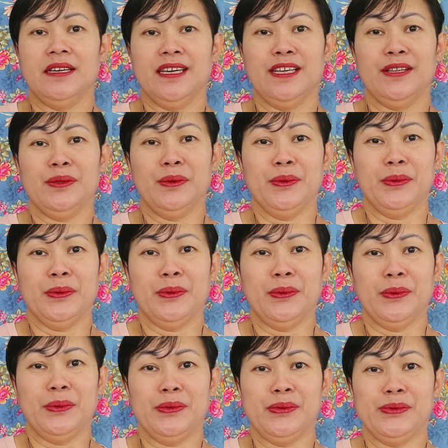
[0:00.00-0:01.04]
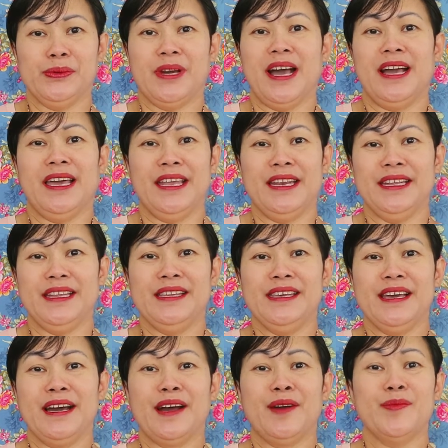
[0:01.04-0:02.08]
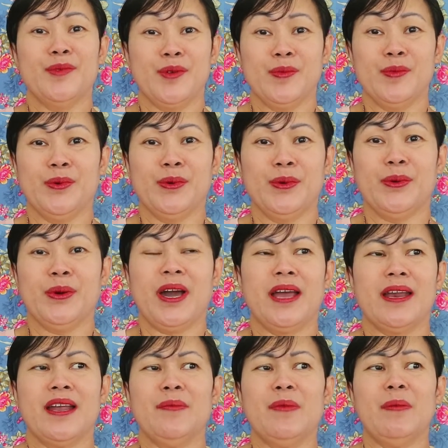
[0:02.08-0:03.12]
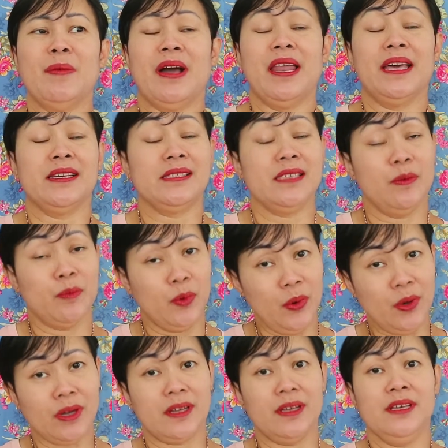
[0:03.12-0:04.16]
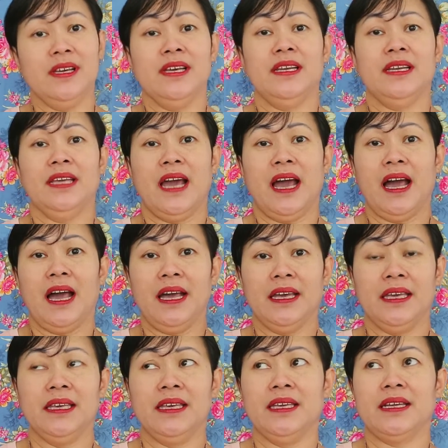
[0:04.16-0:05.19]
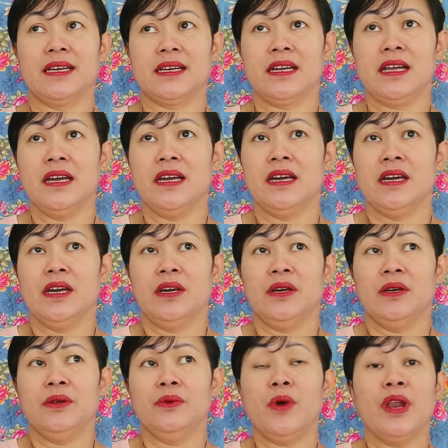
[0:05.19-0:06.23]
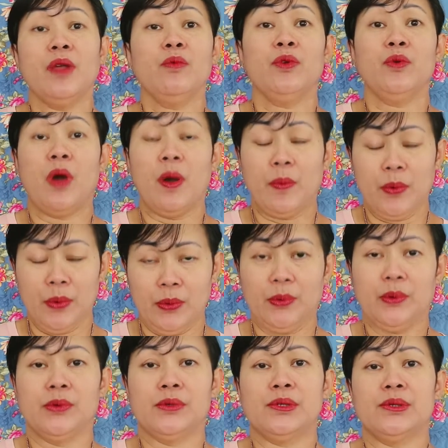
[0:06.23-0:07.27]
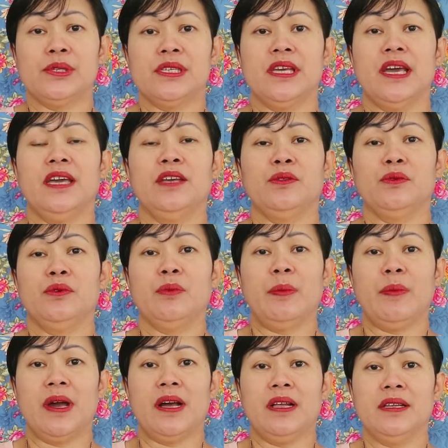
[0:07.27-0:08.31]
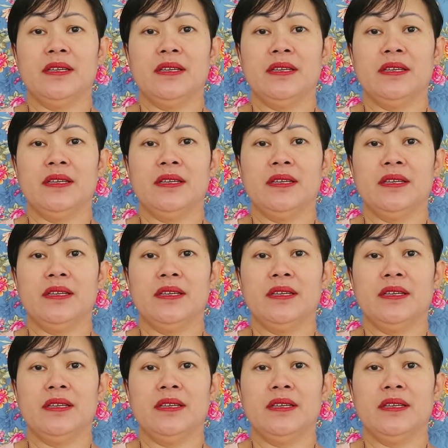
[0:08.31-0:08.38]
itu juga ngeditnya keburu-buru karena memang lagi sibuk di akhir 2020 khususnya itu memang